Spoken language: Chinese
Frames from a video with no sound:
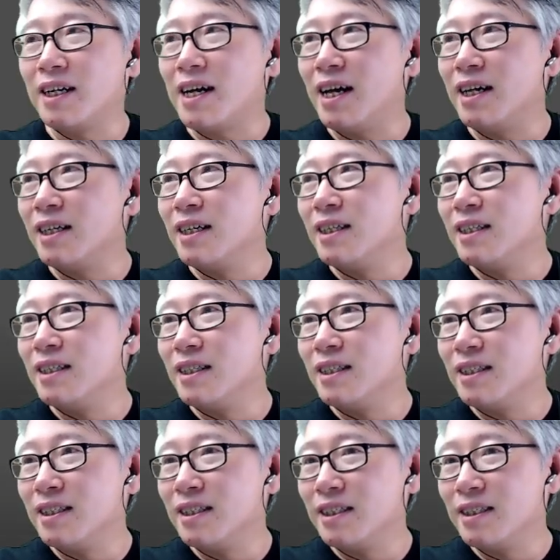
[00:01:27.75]
大家看，
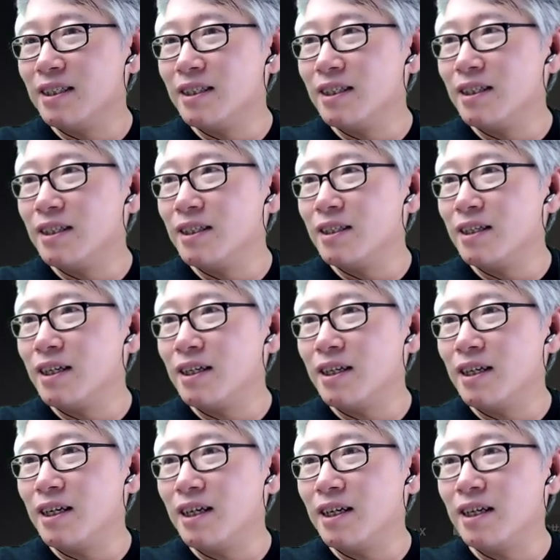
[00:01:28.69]
是不是很帅
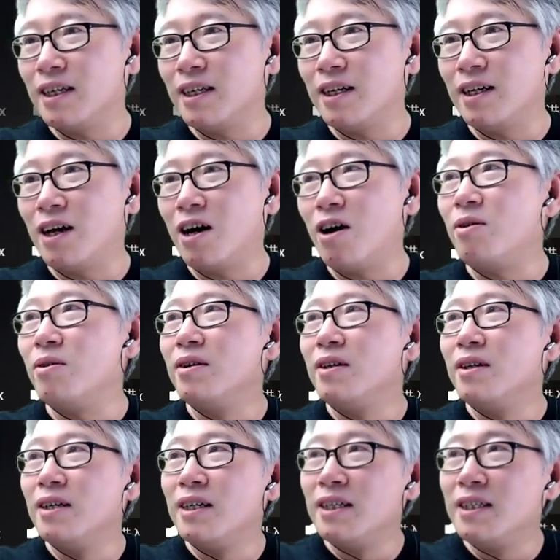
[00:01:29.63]
啊？好帅！
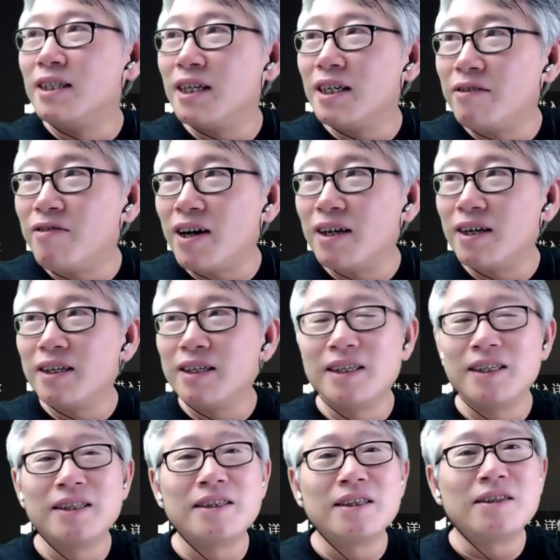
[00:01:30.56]
好，这个地方
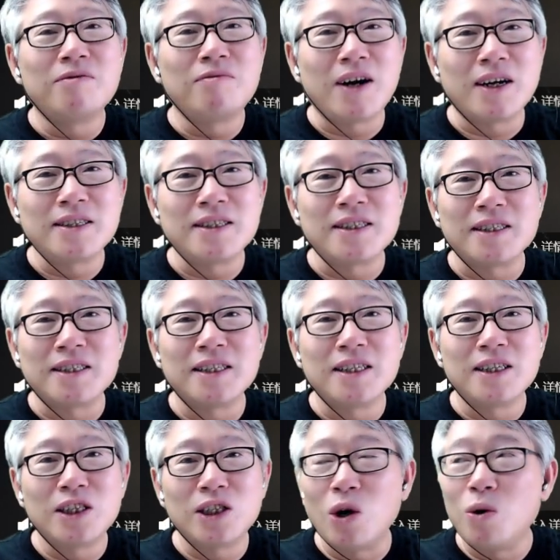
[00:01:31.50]
的网址
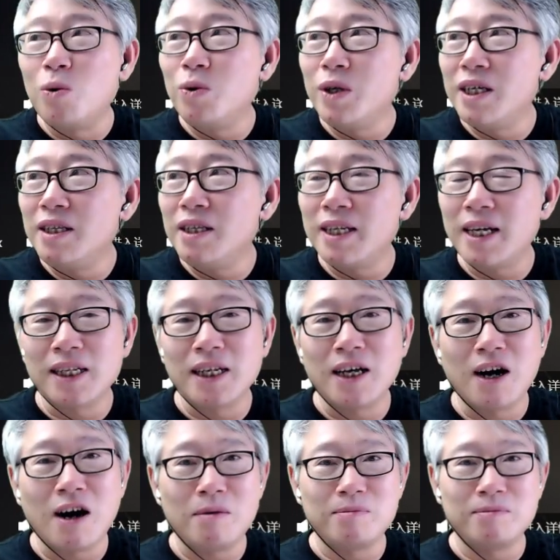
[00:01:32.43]
是抖音
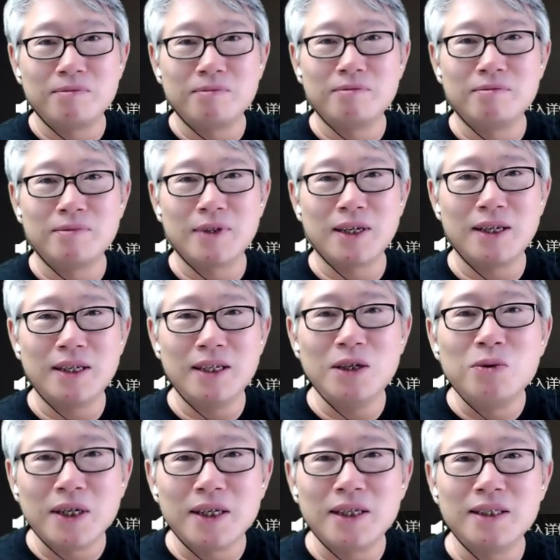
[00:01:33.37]
点 com 啊，
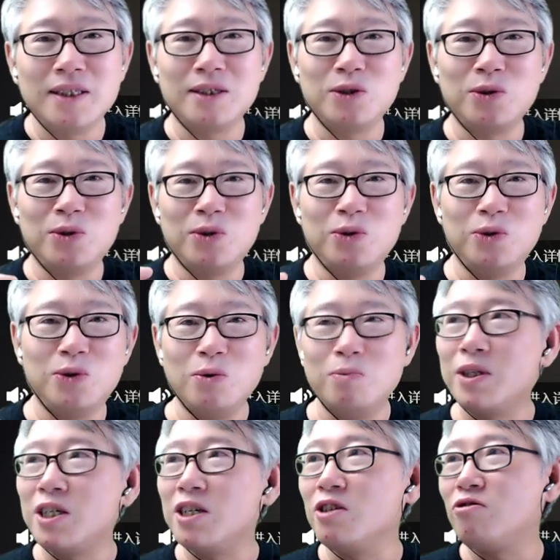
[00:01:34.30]
有的人就
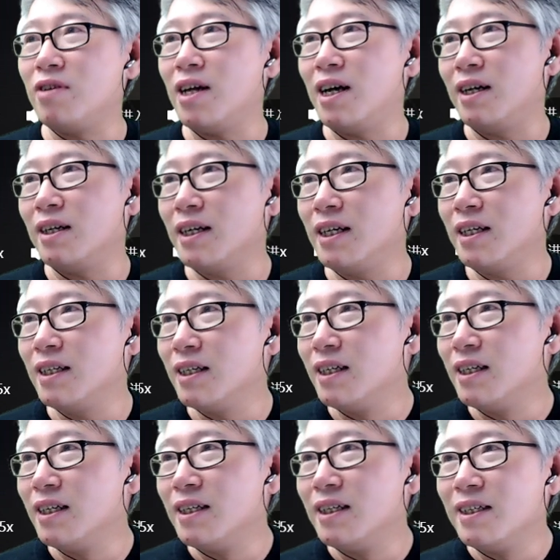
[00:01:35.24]
弄不清楚了。哎，